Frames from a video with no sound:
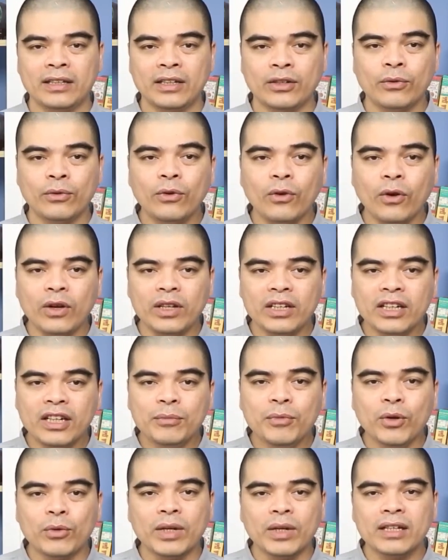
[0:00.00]
thì cũng có những
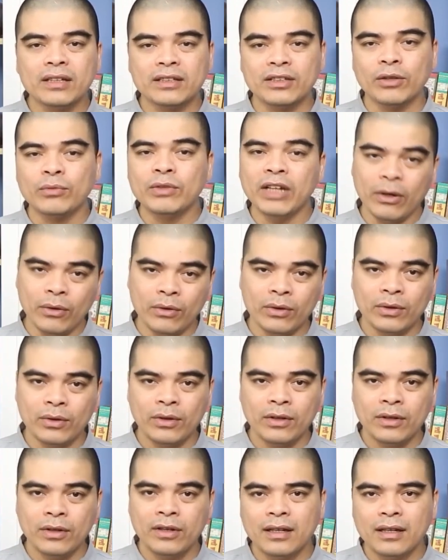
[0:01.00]
cái mục đích giống nhau
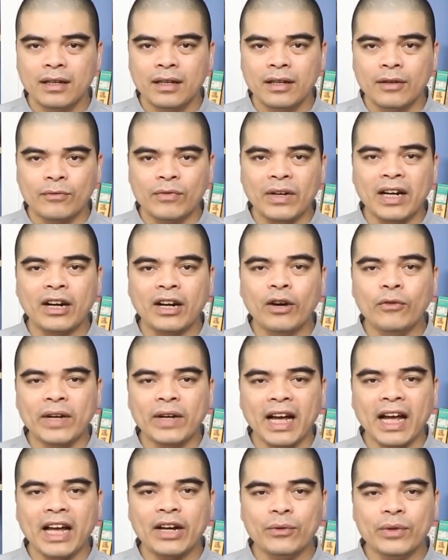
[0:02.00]
và không phải
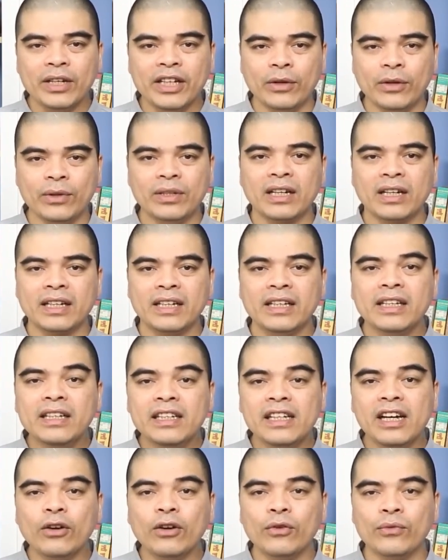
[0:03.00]
ai cũng hiểu được cái ý
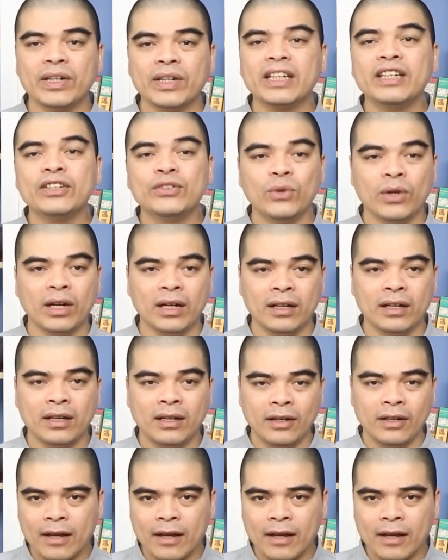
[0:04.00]
nghĩa của việc đi chùa